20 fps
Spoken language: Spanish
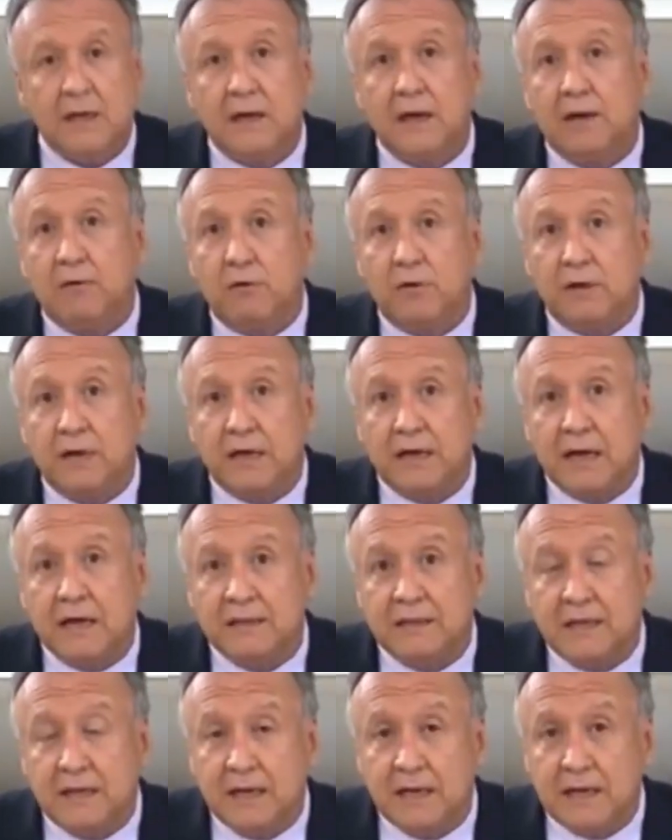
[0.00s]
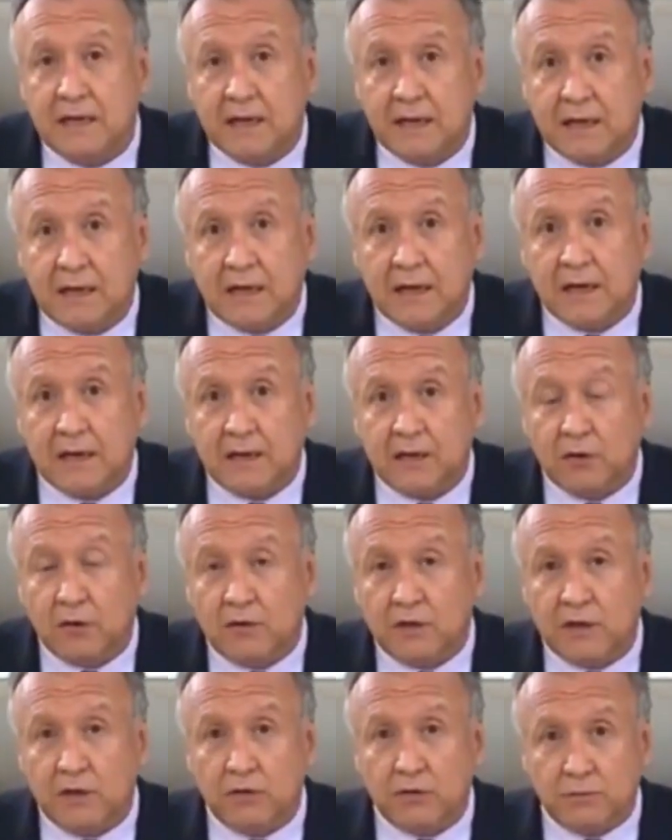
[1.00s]
La bodega tiene eh,
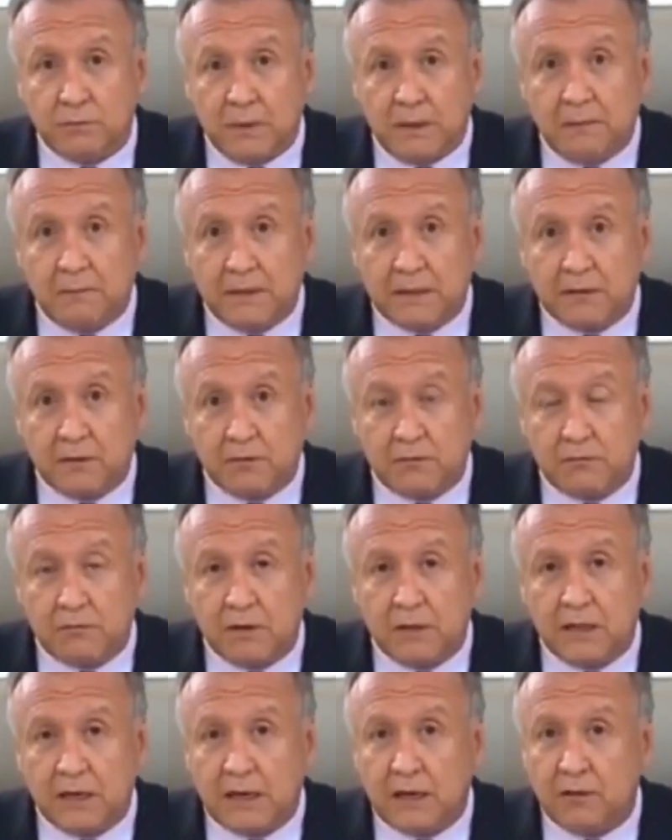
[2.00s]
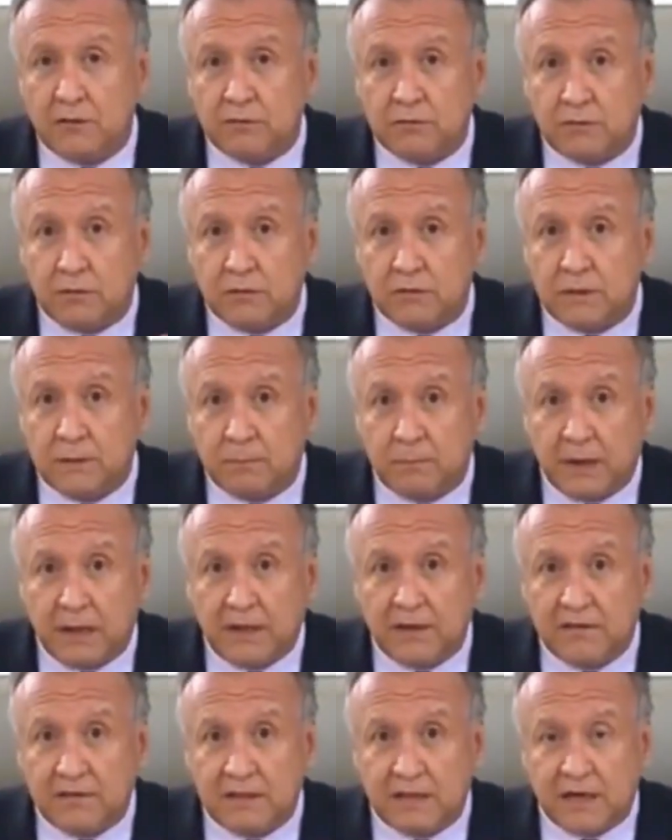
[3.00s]
alrededor de 2.000 metros cuadrados,
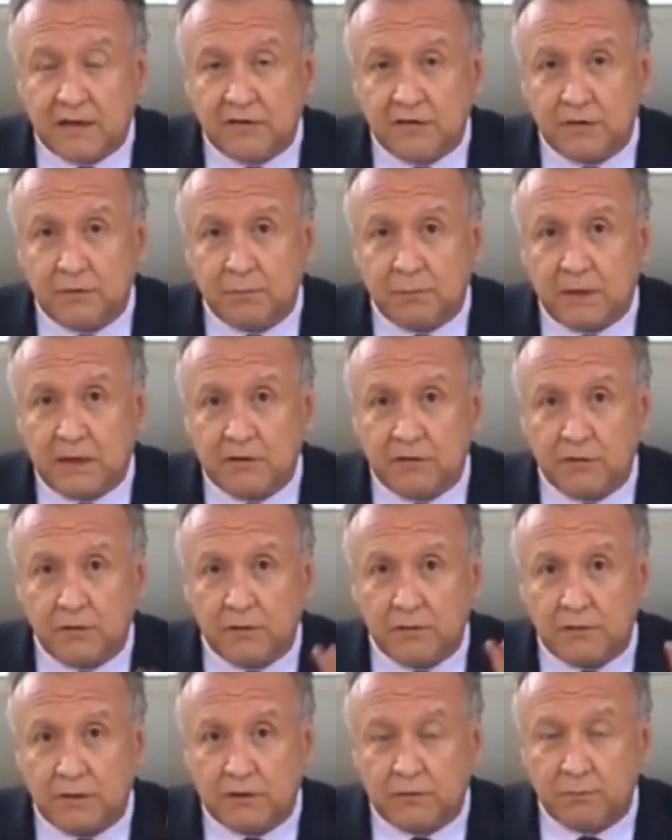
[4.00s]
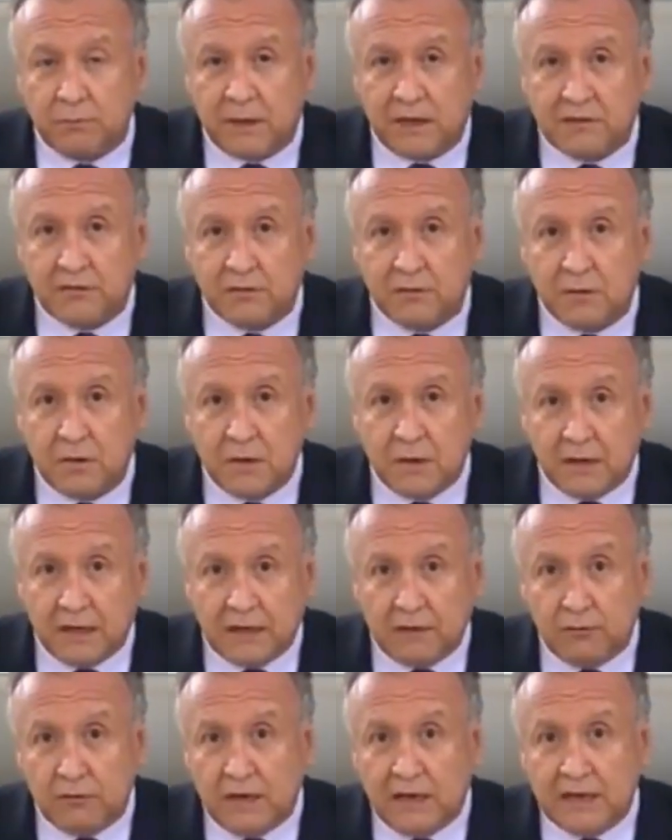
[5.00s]
contemplada en tres espacios, un espacio
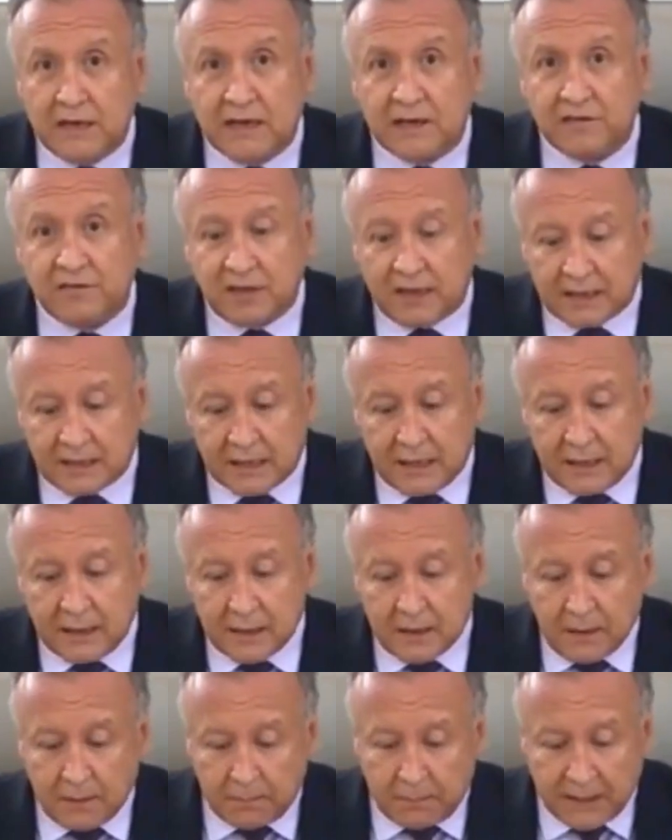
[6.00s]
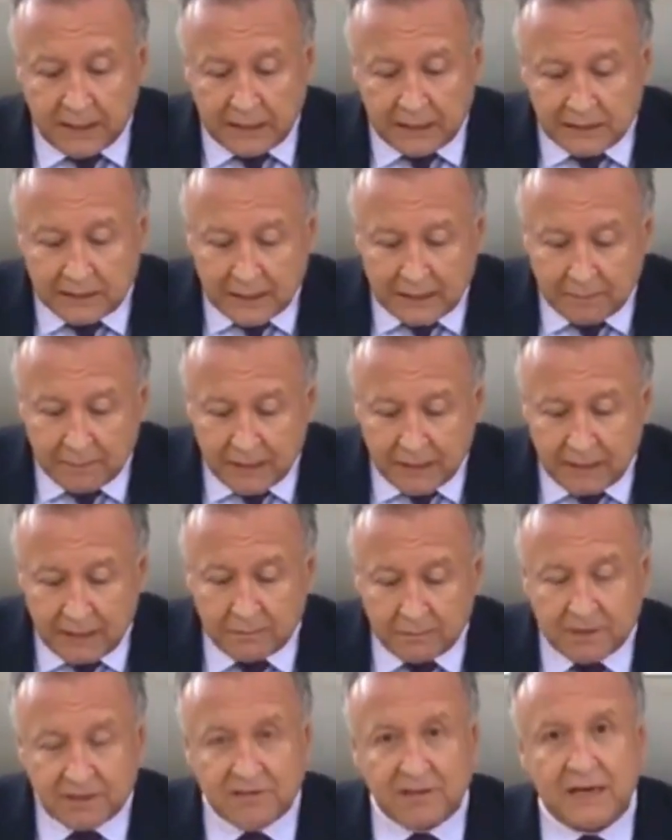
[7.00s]
en un área seca para el tema de
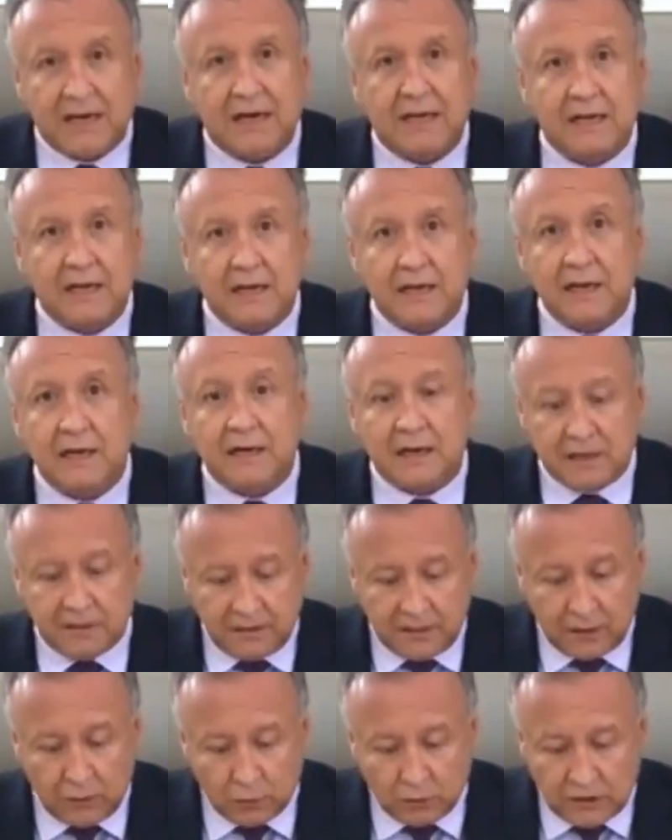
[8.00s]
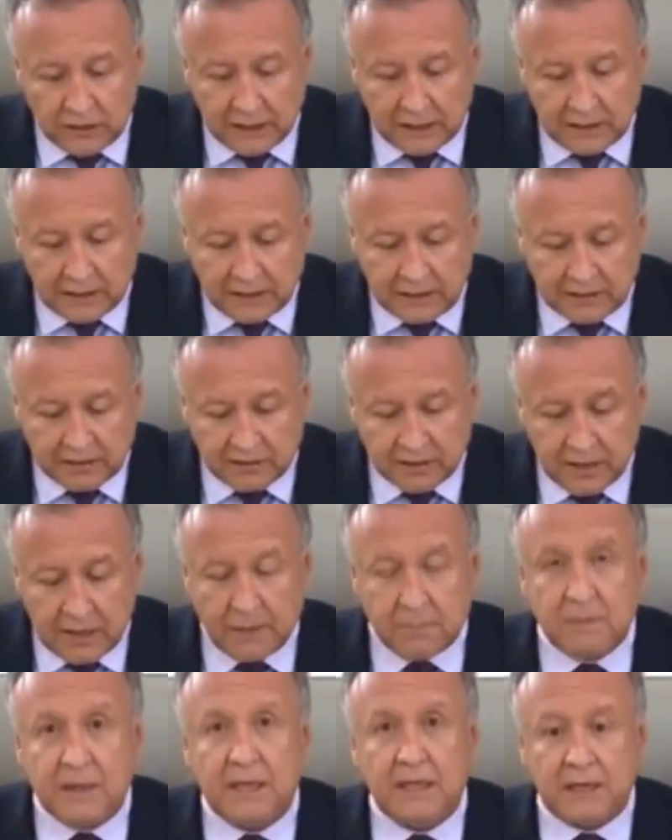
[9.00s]
almacenar jeringas diluyentes,
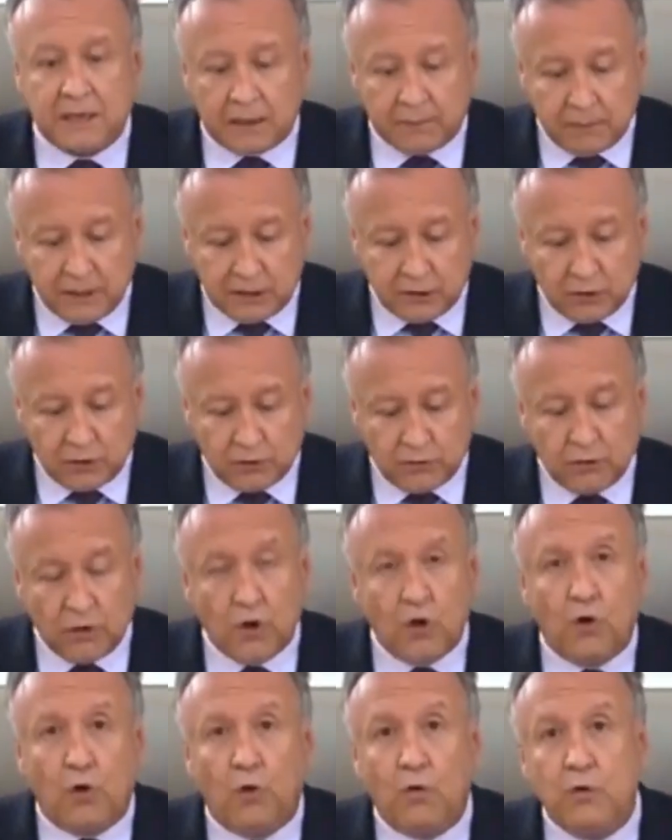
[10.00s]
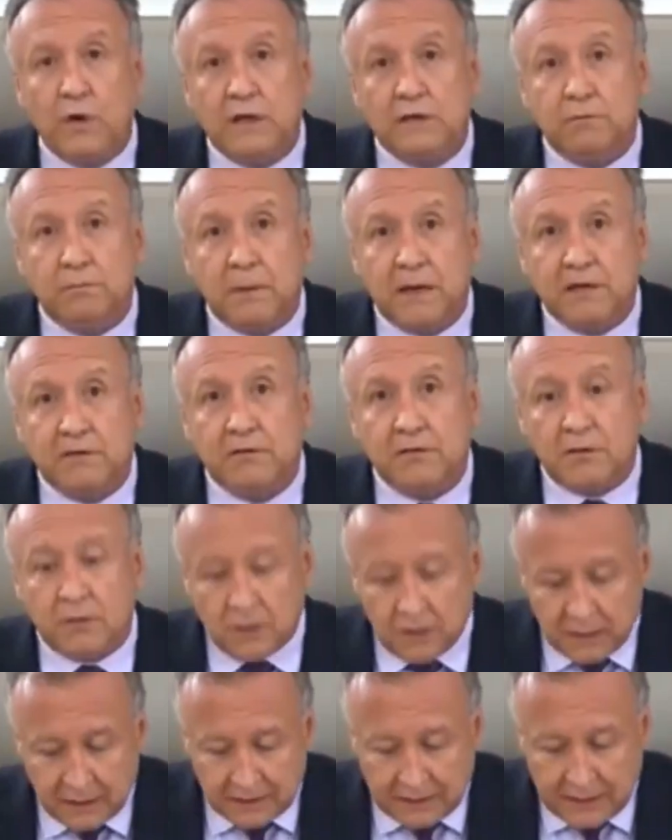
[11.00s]
medicamentos, un espacio
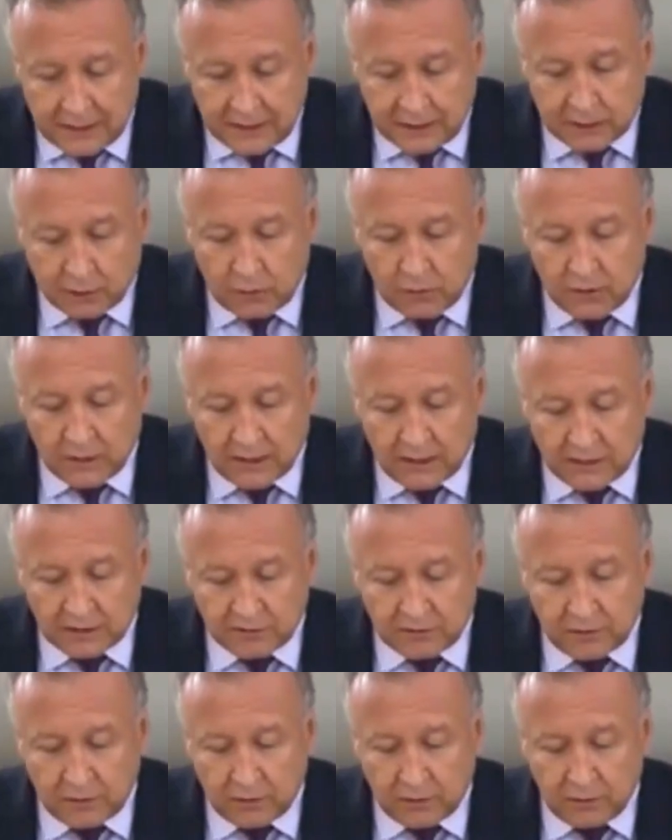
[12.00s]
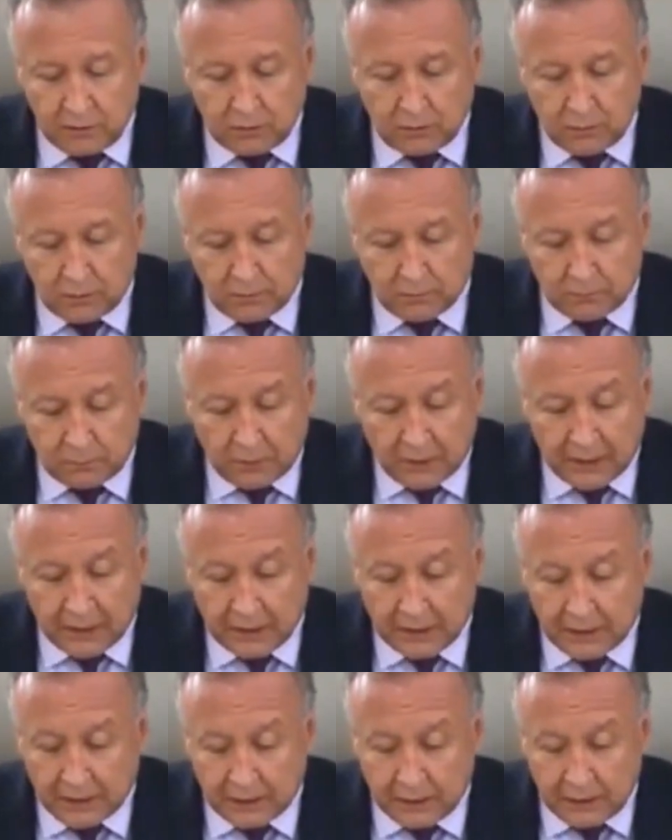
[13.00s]
de congelación
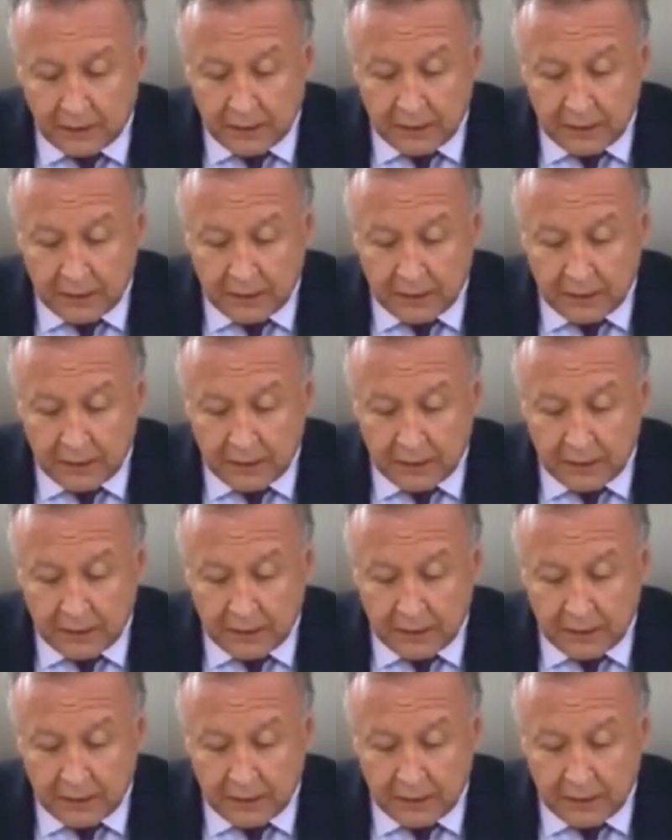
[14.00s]
eh,